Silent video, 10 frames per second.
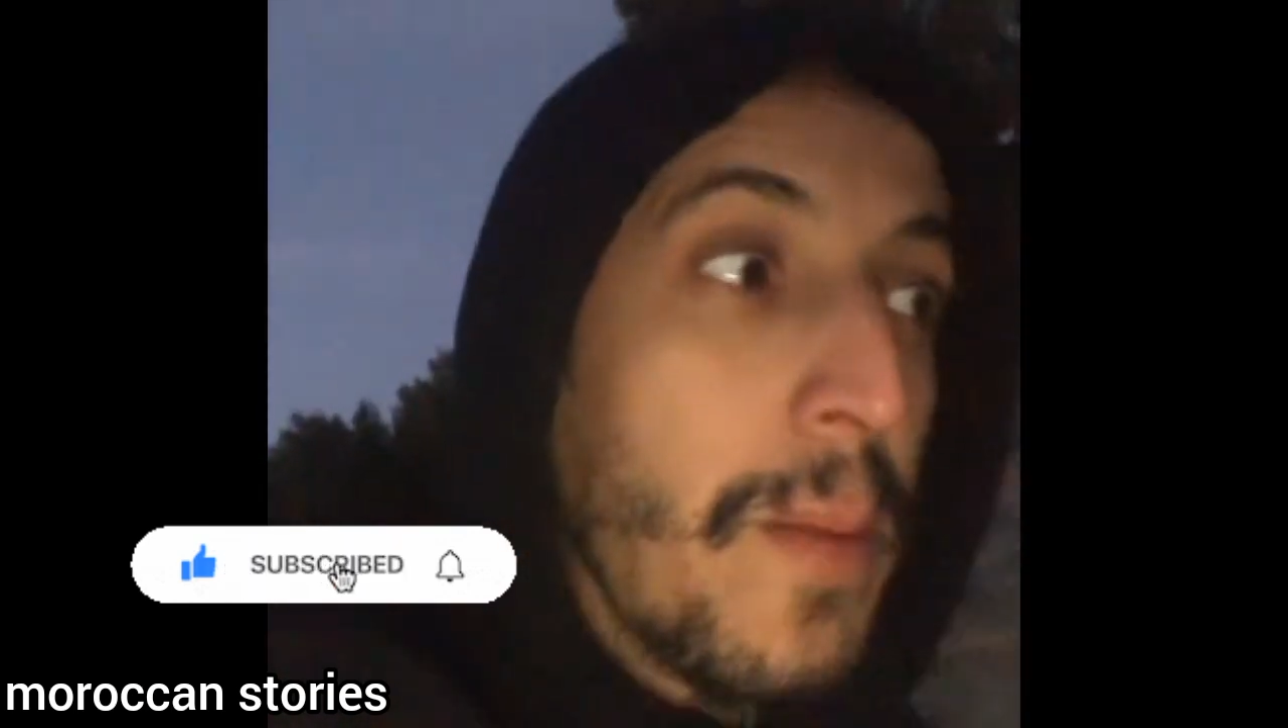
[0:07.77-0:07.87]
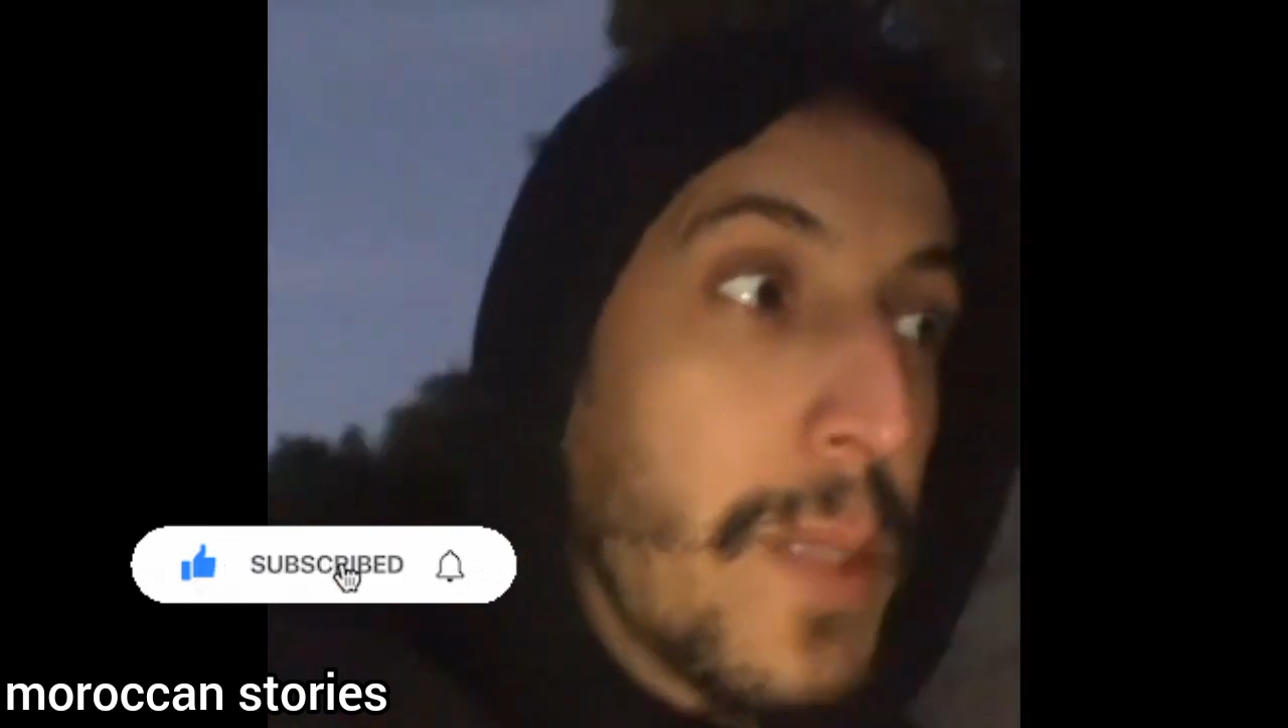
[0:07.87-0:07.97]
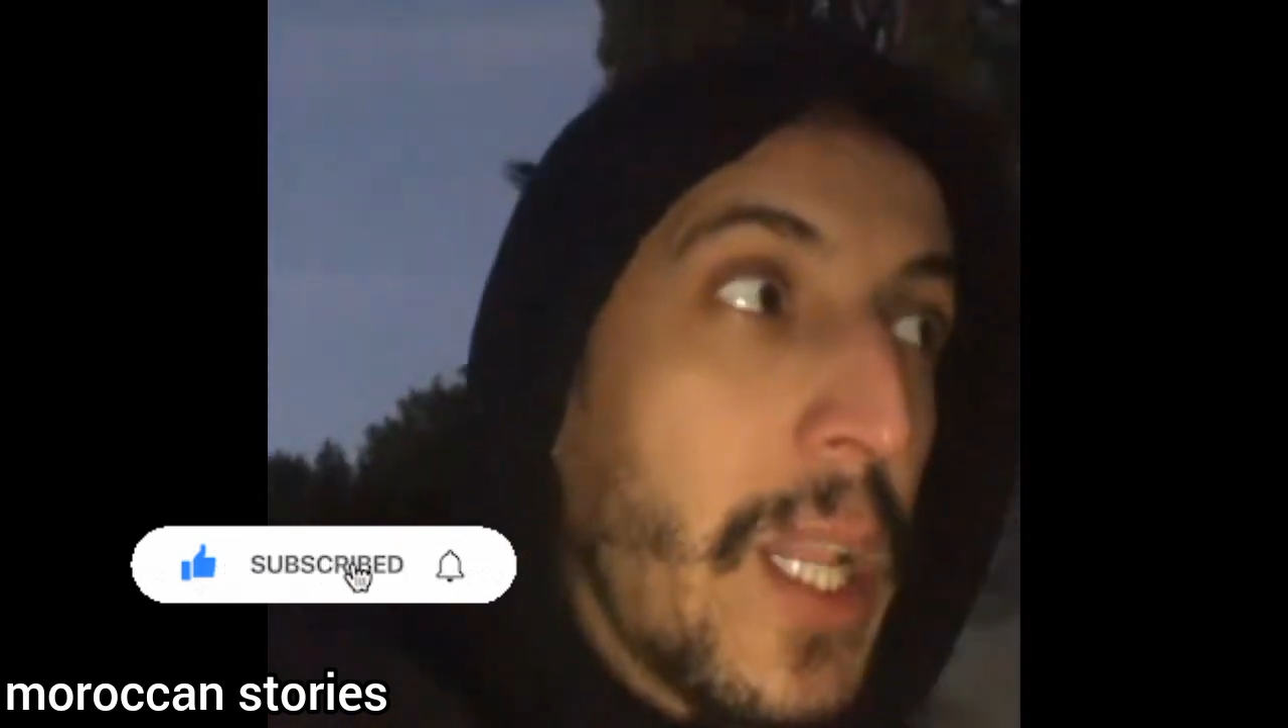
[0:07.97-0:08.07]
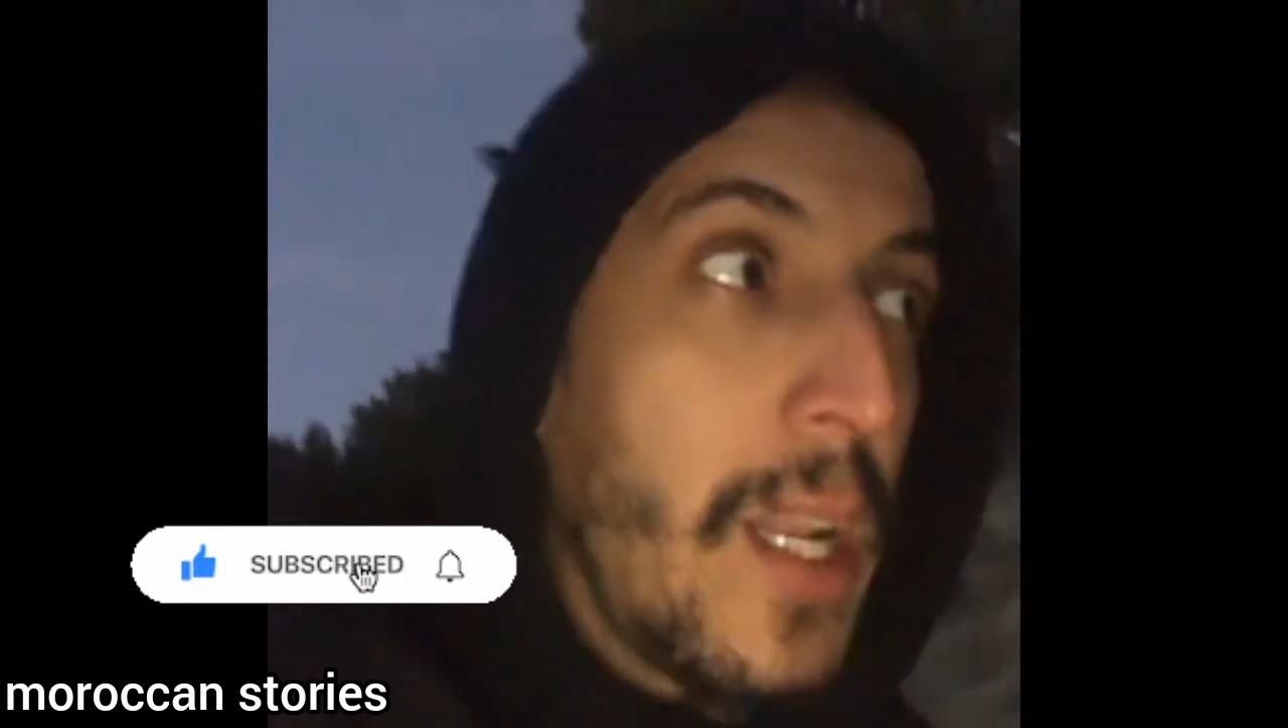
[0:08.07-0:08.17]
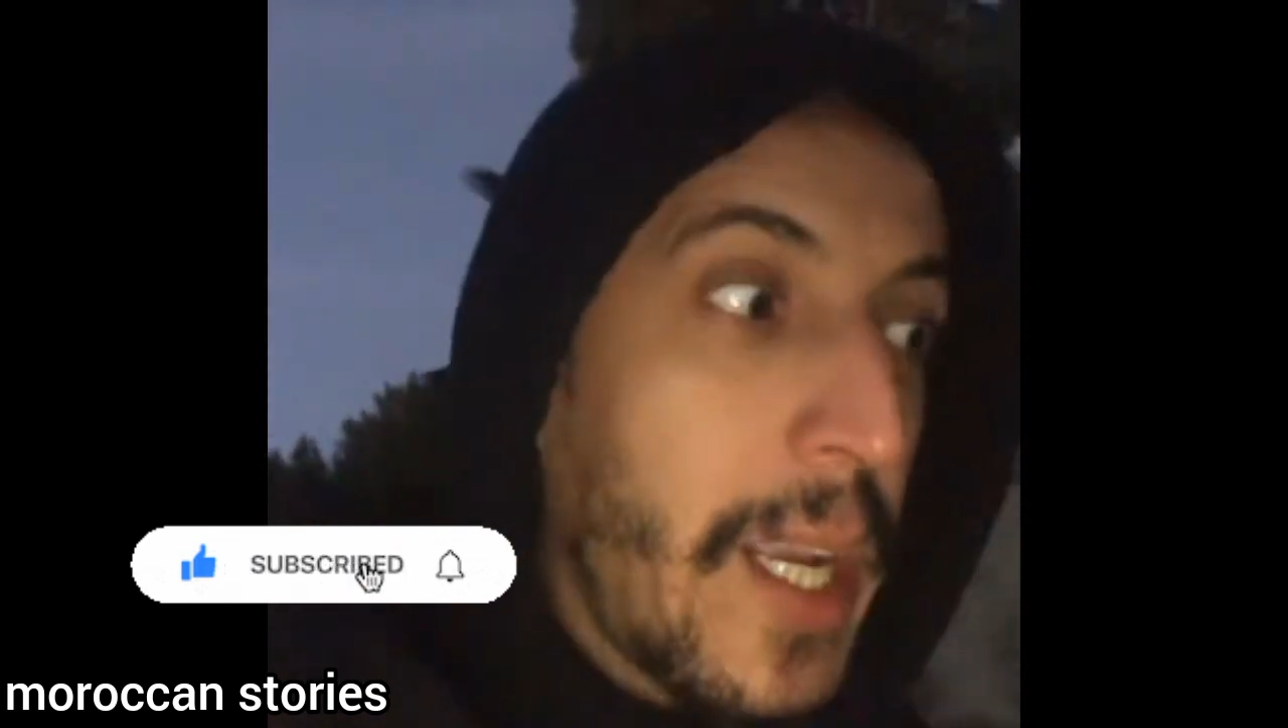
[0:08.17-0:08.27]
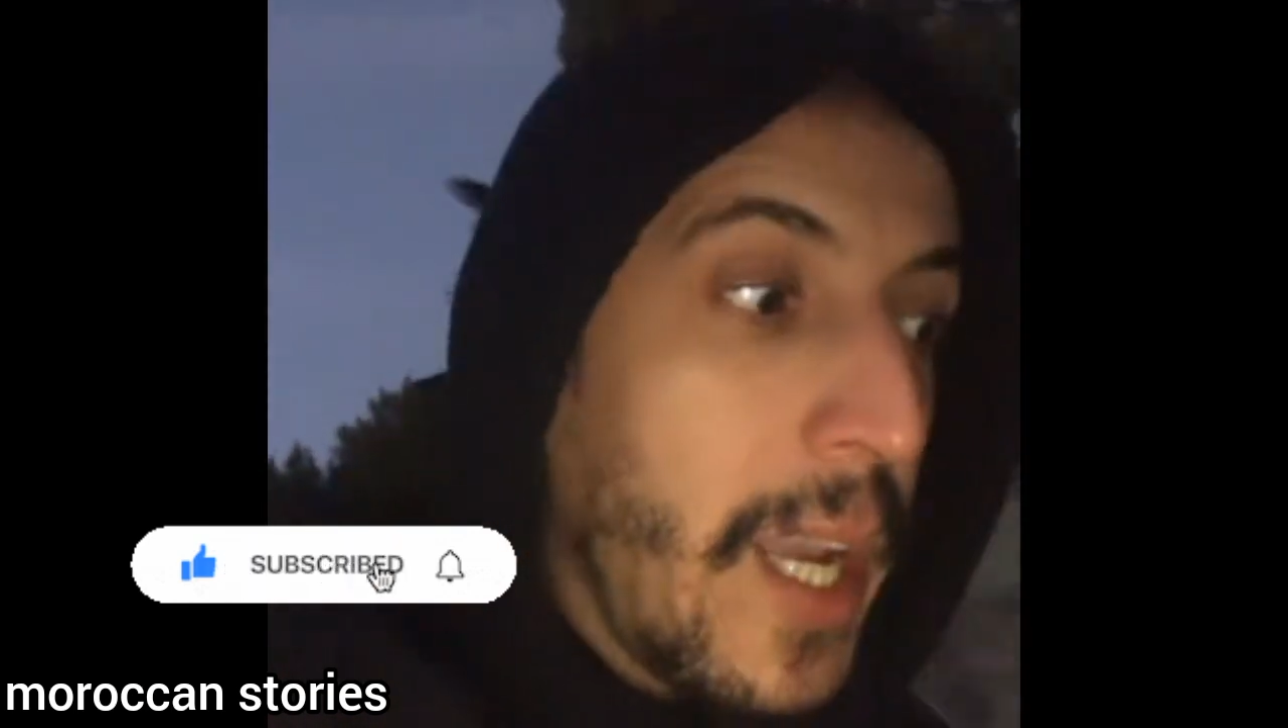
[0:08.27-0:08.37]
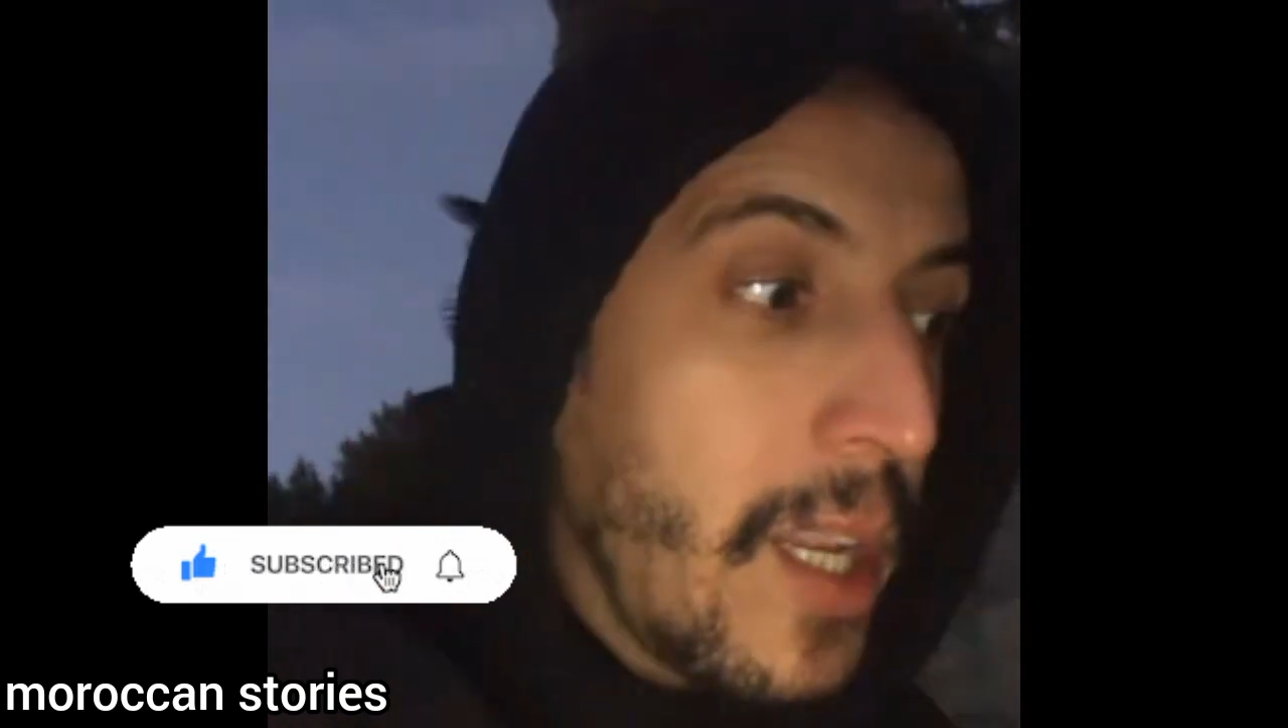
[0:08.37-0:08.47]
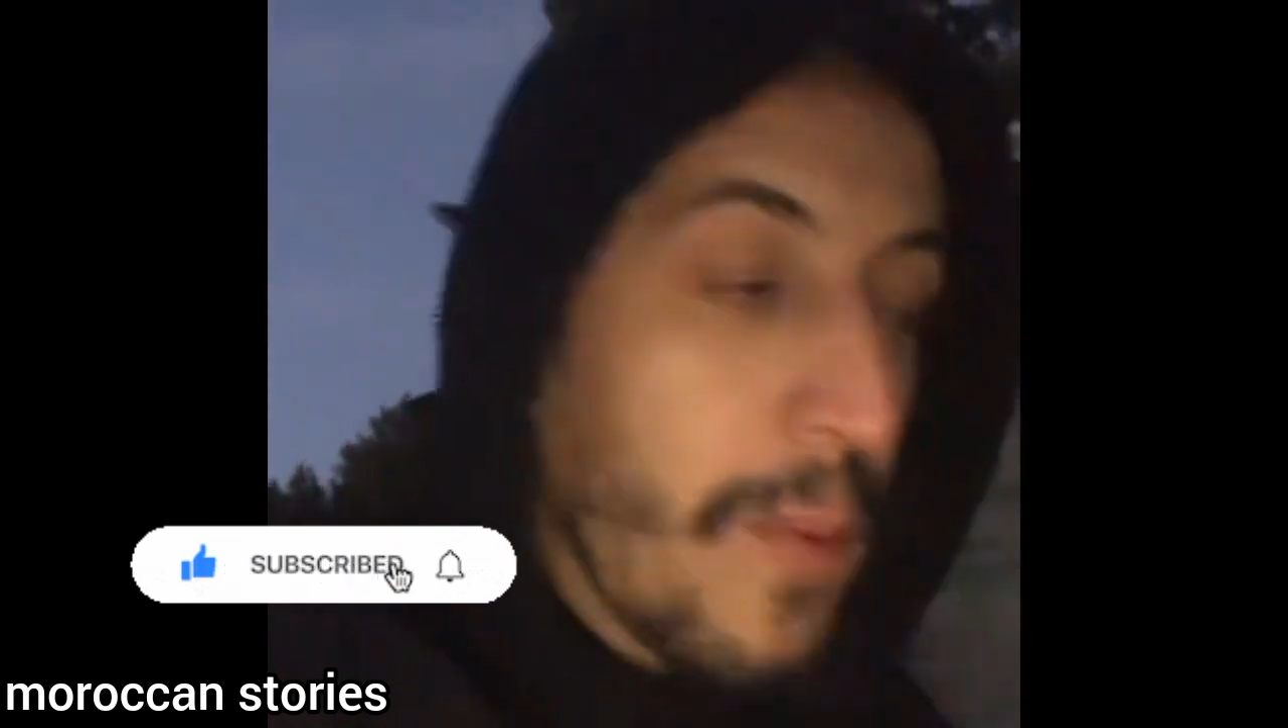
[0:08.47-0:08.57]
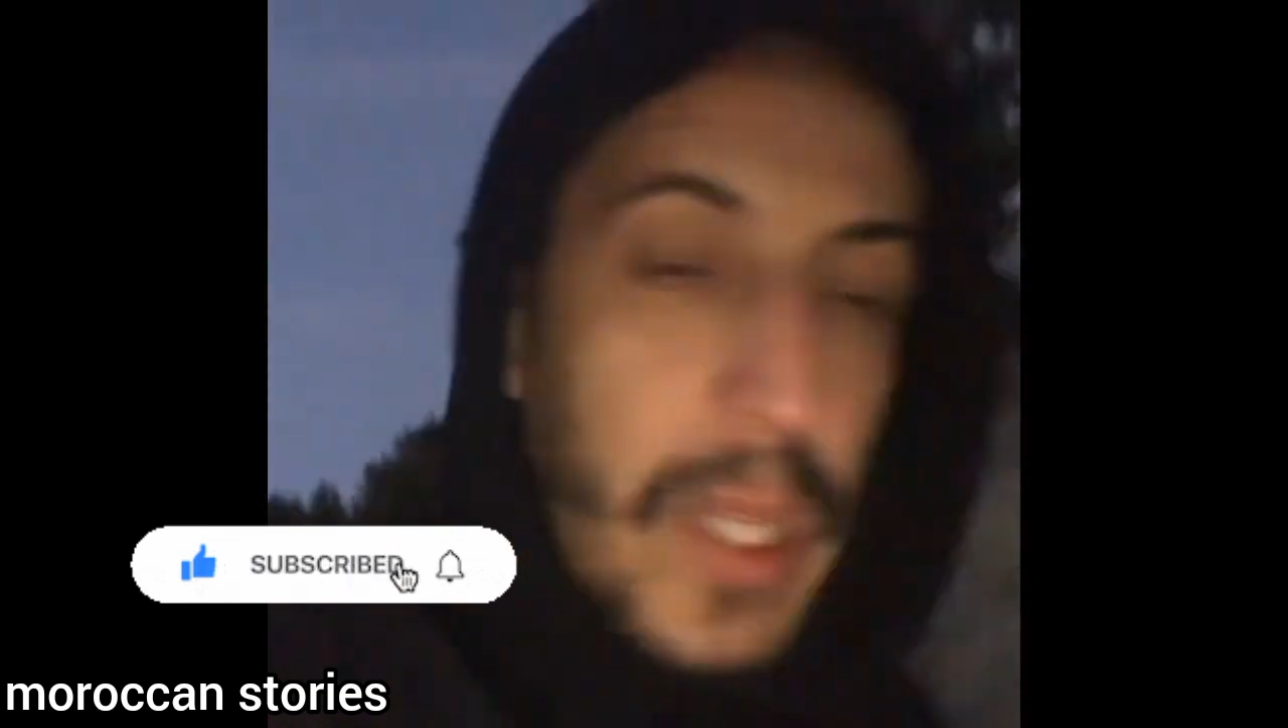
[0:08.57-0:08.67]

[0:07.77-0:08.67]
مسلكاني بهاد